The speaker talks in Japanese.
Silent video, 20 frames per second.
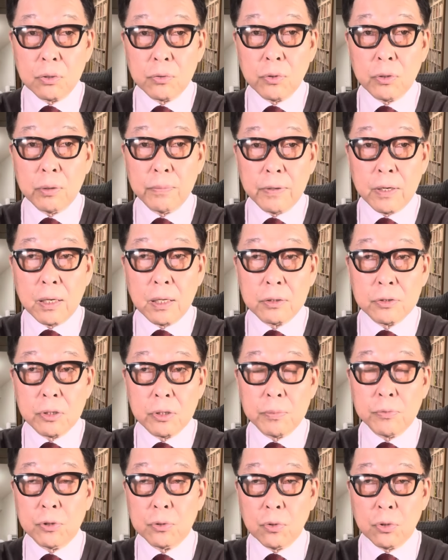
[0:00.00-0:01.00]
例えば
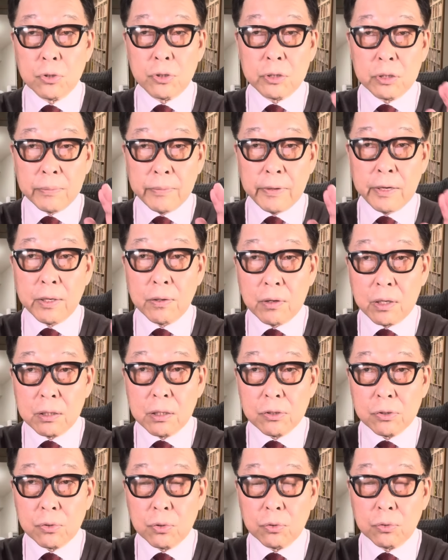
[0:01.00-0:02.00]
自分の使命を果
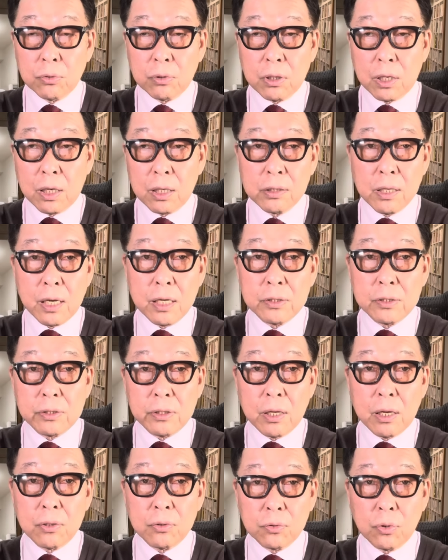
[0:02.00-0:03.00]
たすことが大事
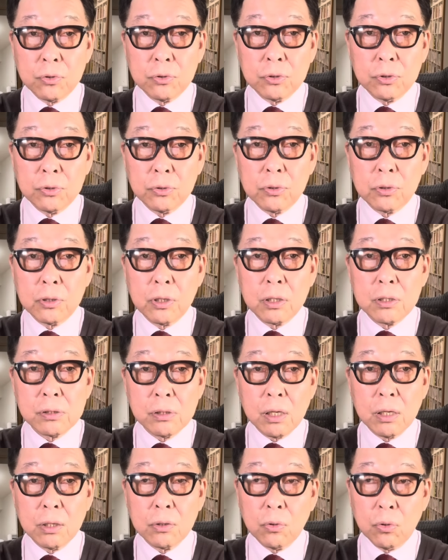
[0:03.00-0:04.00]
であるということでです
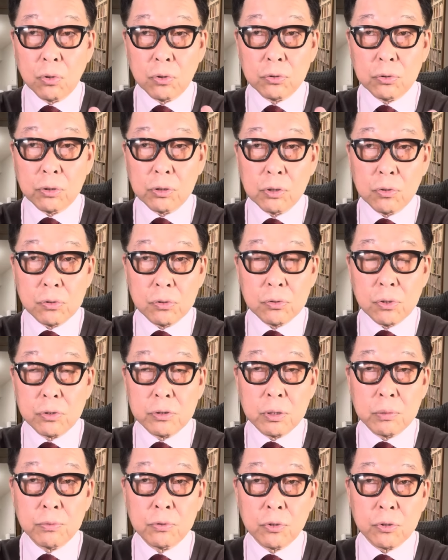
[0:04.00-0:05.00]
ね、こういう時こそ
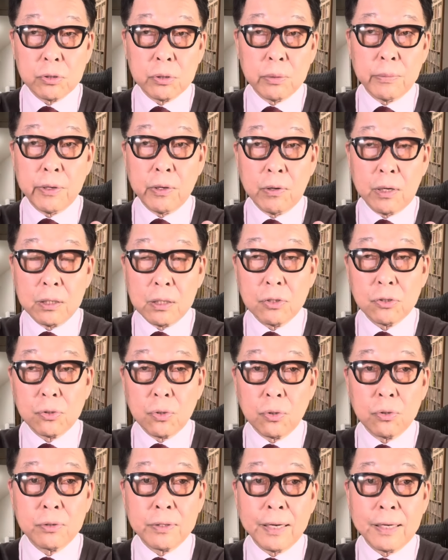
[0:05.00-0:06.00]
自分の使命を果たす
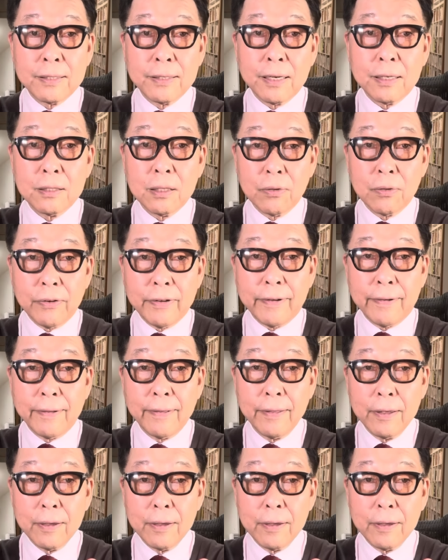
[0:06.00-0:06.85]
という考え方は